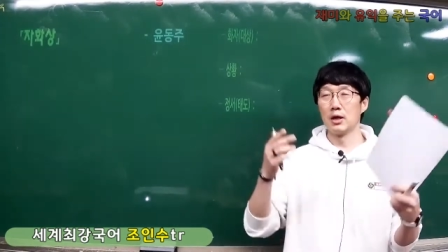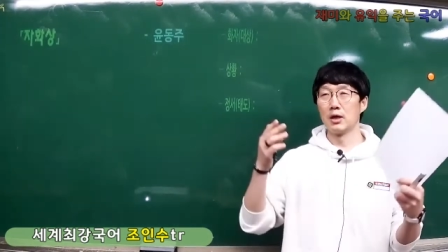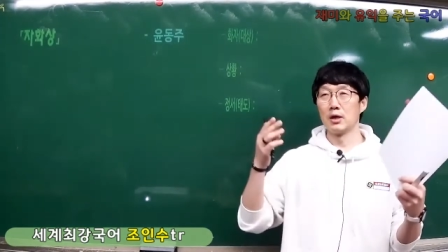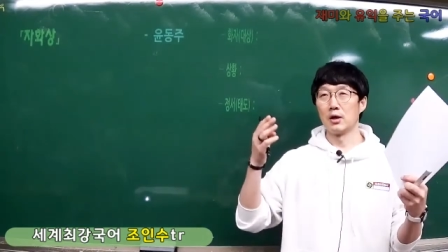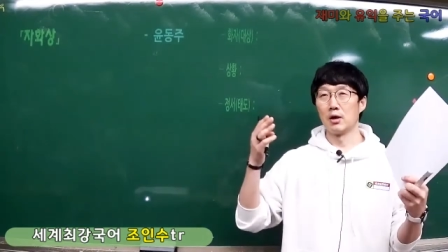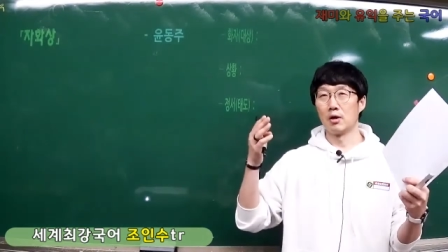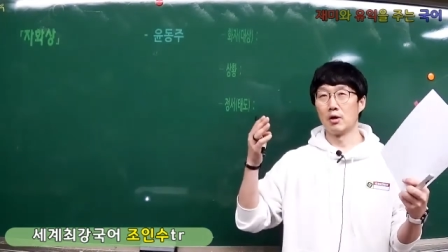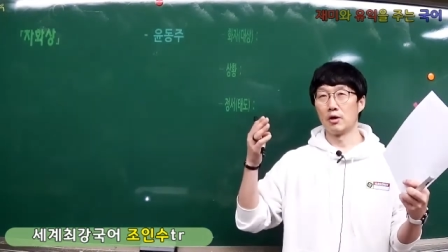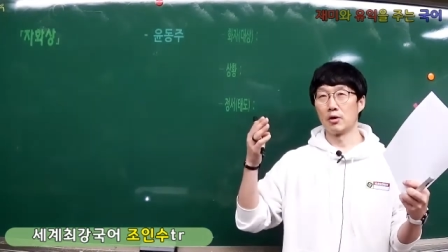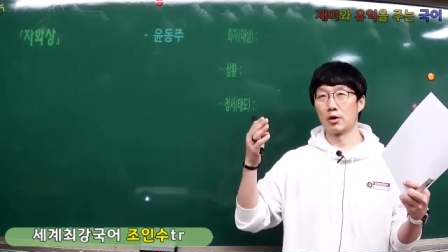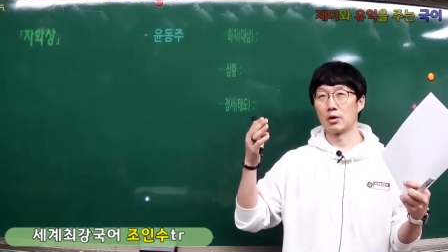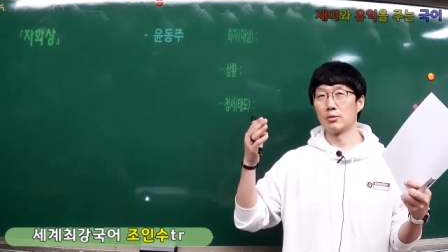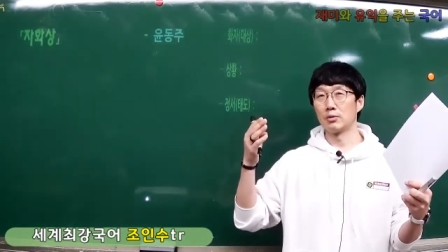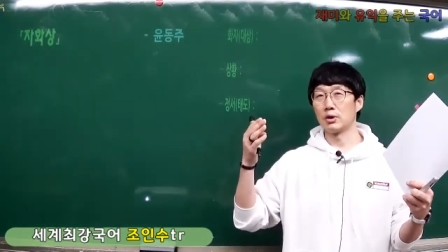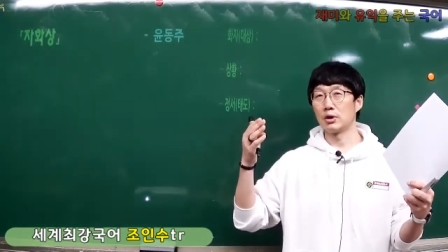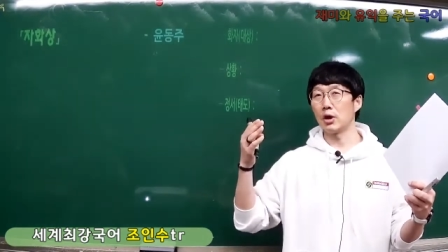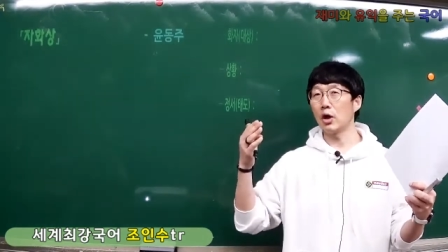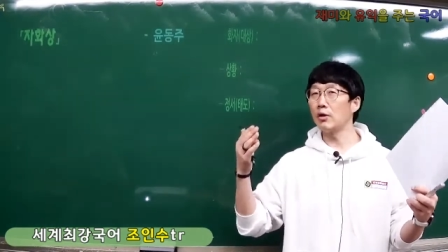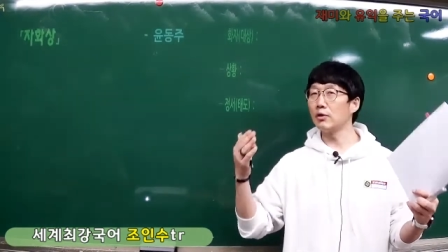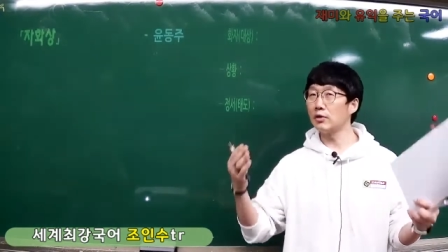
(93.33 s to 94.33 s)
어,
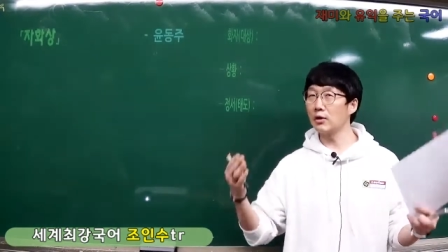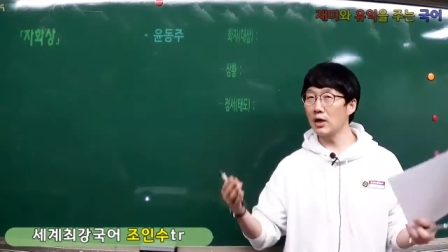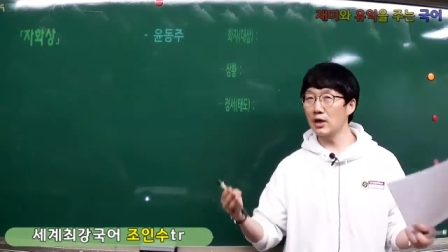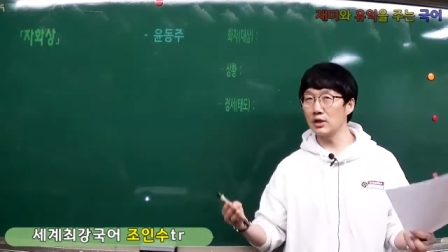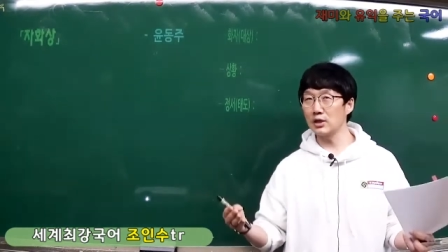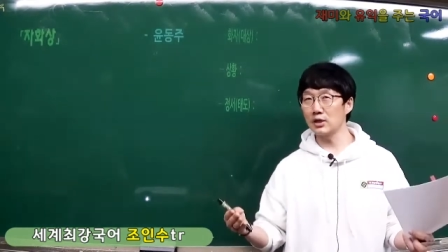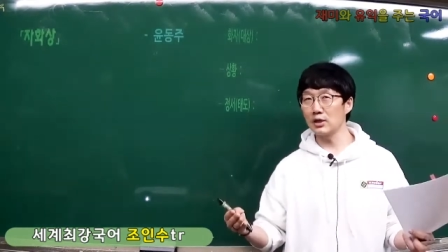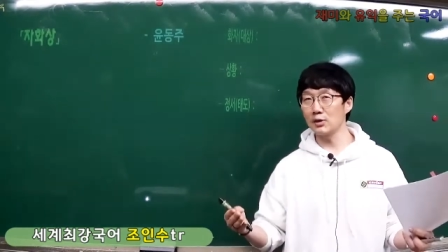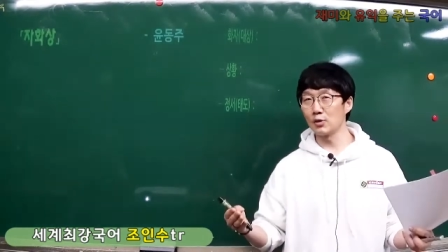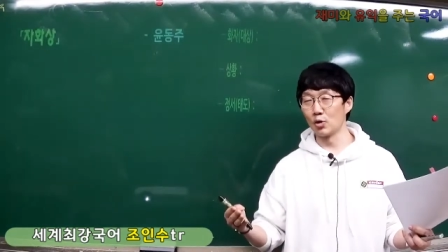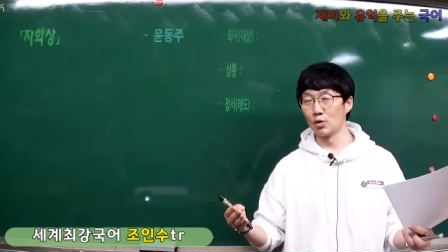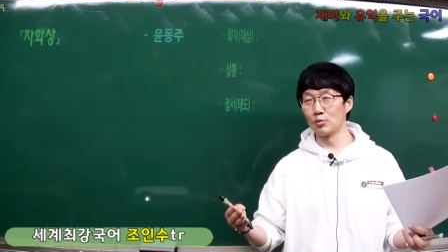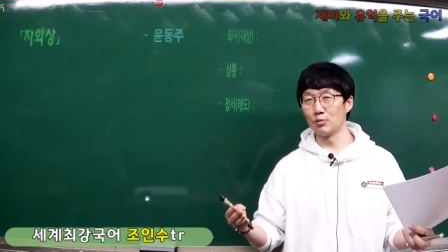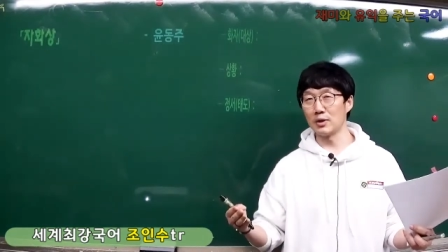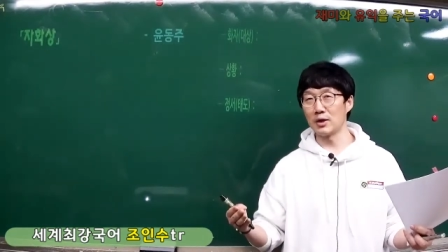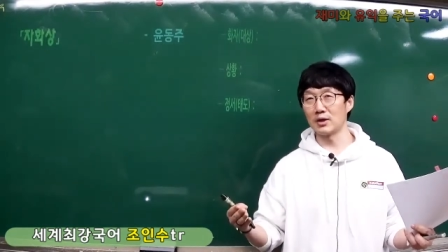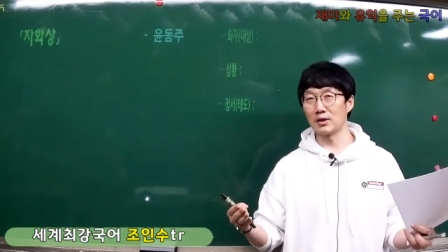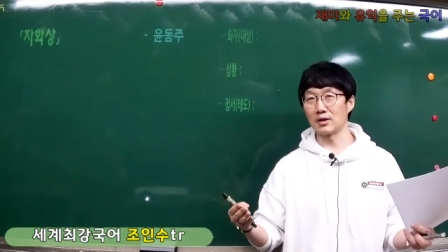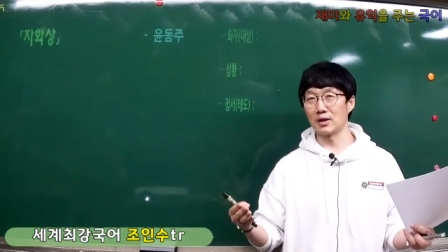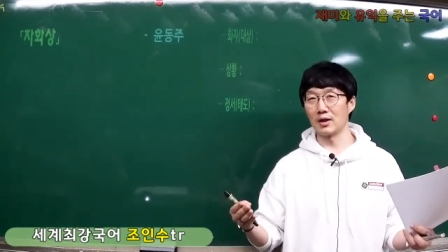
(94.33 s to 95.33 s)
여러분이 현대시를
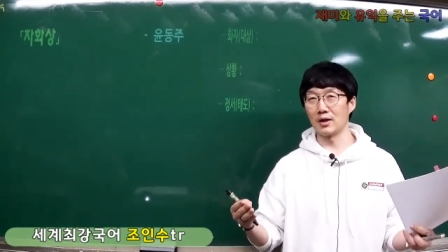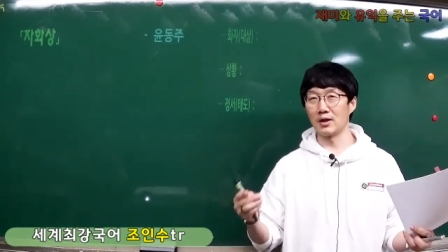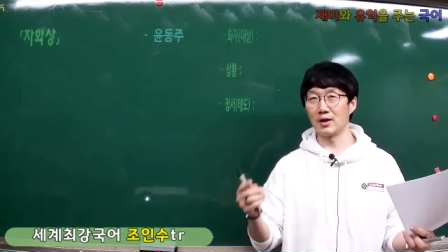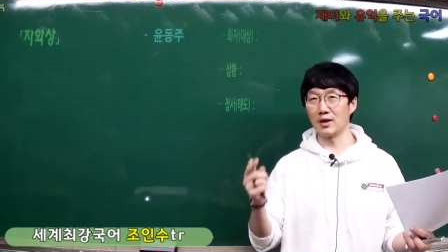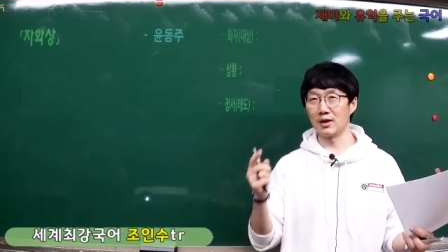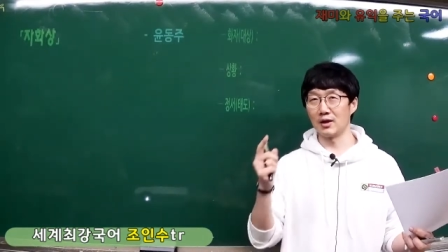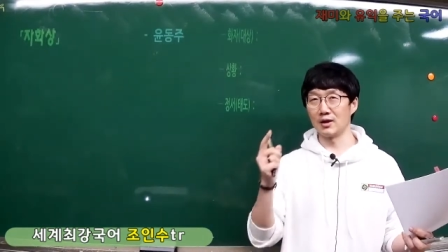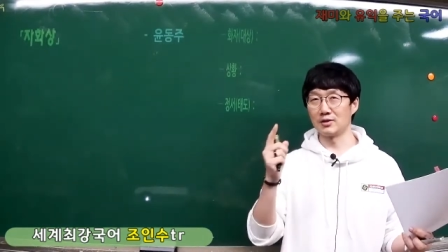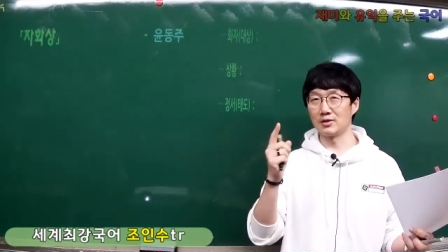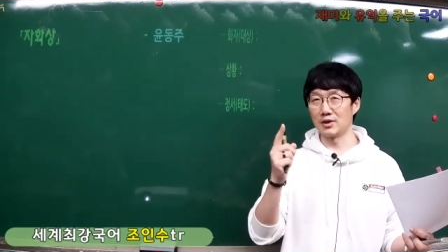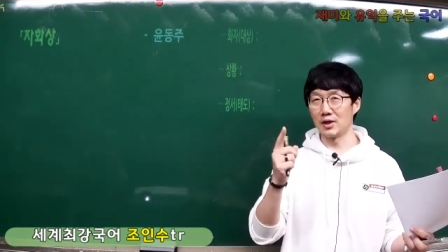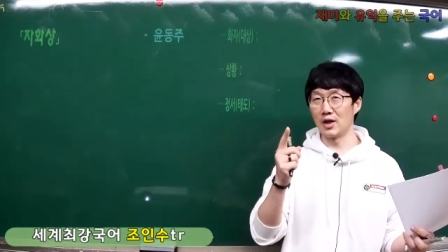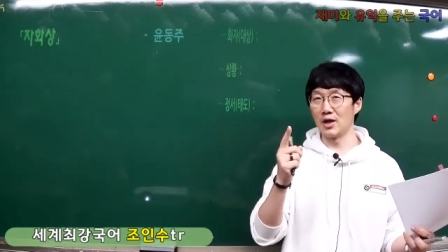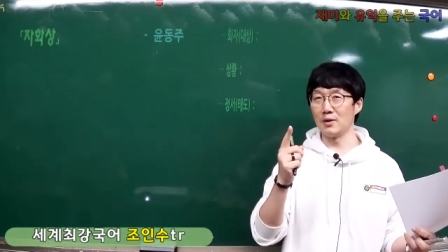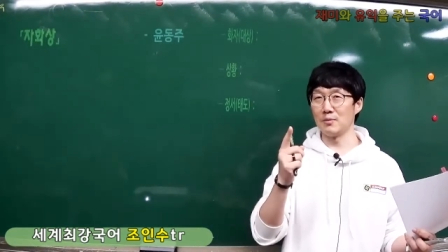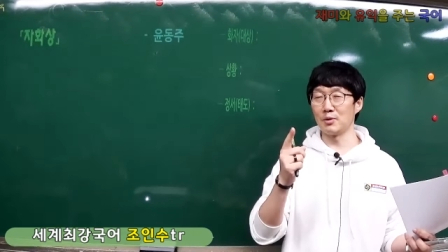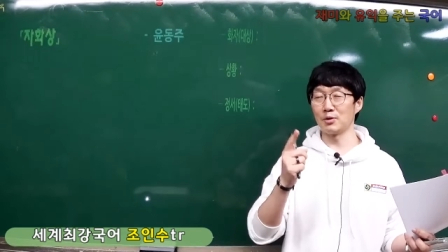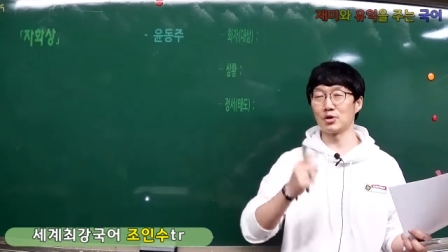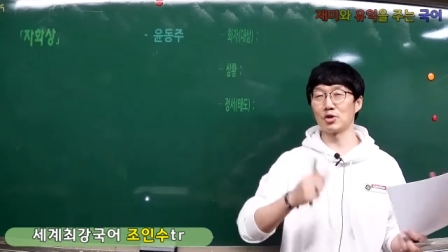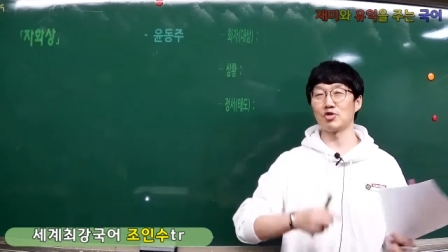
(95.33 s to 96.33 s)
공부할 때
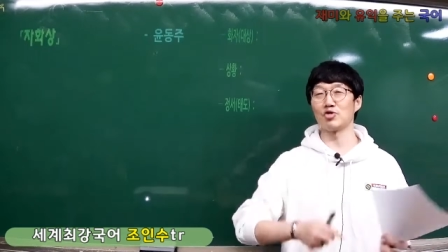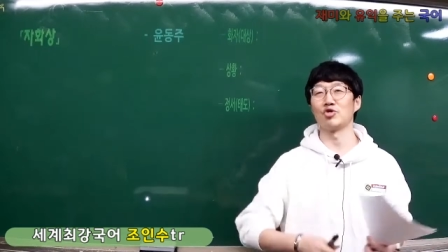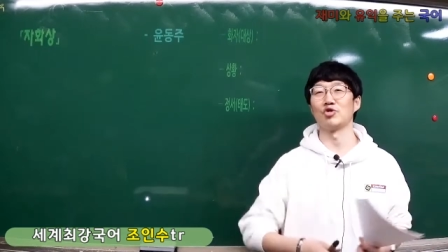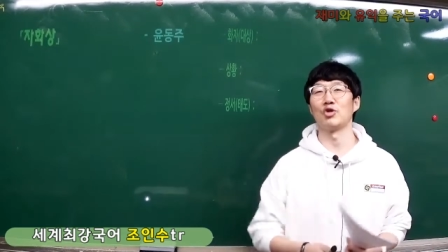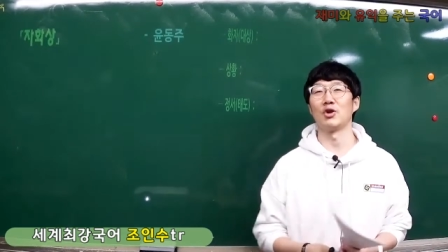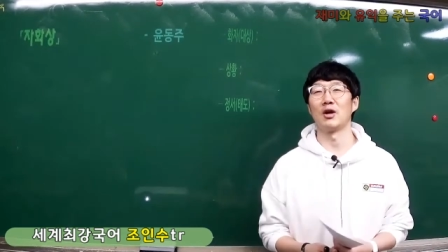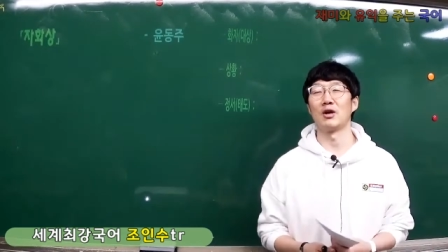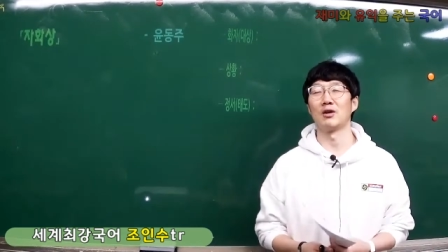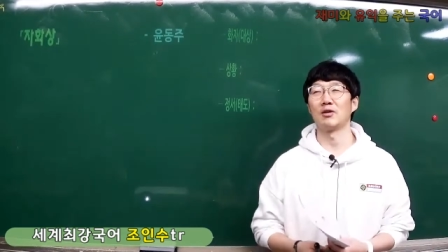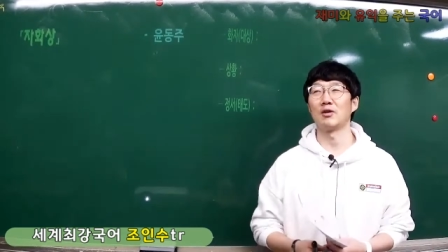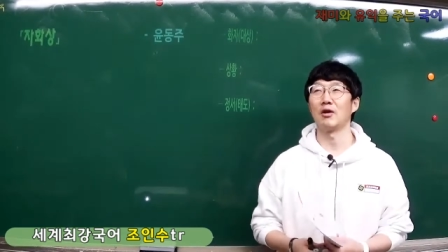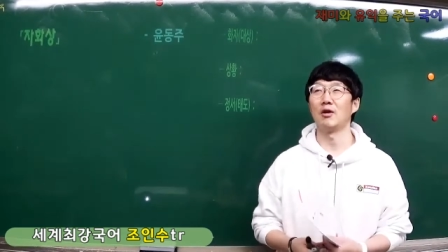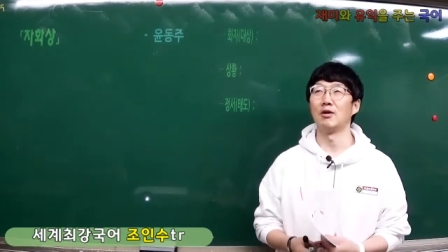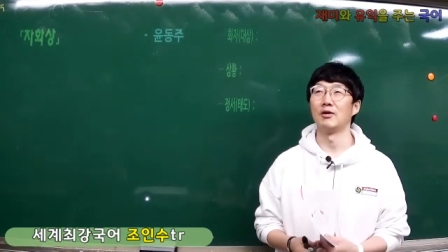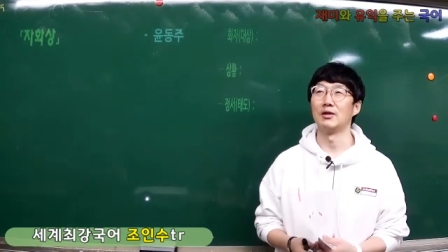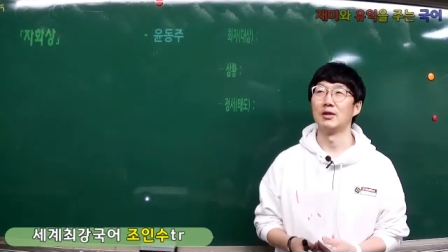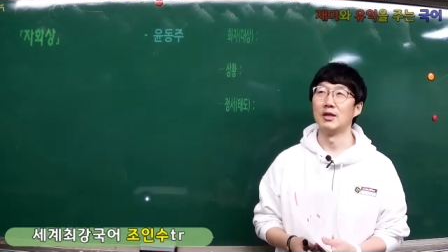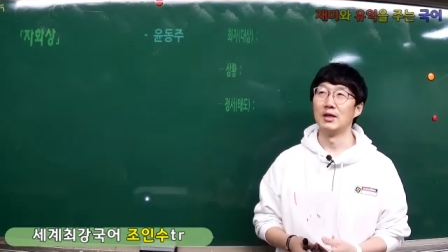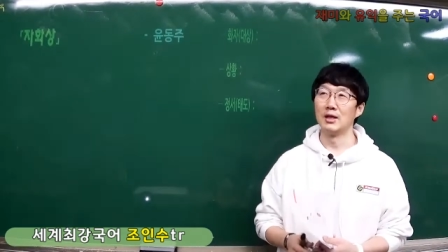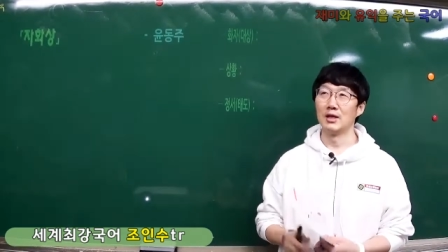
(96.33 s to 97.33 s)
제일 먼저 중요한 건